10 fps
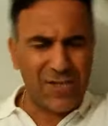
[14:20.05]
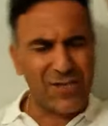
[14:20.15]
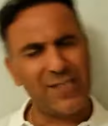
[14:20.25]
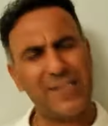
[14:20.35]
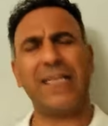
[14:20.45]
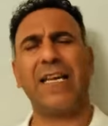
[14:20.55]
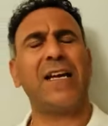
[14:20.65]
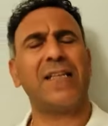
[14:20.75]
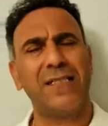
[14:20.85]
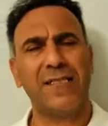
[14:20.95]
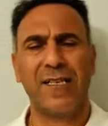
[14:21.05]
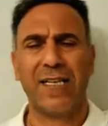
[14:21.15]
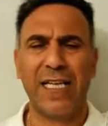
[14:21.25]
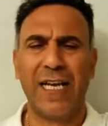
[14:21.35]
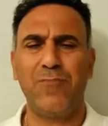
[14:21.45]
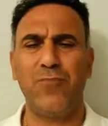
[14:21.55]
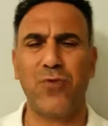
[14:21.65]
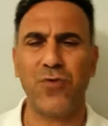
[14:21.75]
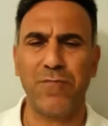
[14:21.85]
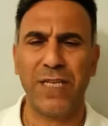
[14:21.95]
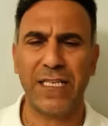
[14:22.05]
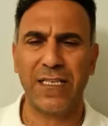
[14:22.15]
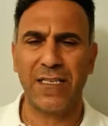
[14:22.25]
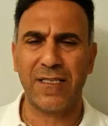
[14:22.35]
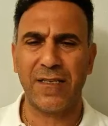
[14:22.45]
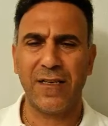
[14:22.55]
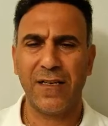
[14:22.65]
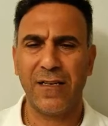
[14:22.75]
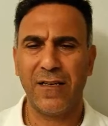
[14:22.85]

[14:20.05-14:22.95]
saçınızdan ayaklarınıza kadar bütün bedeniniz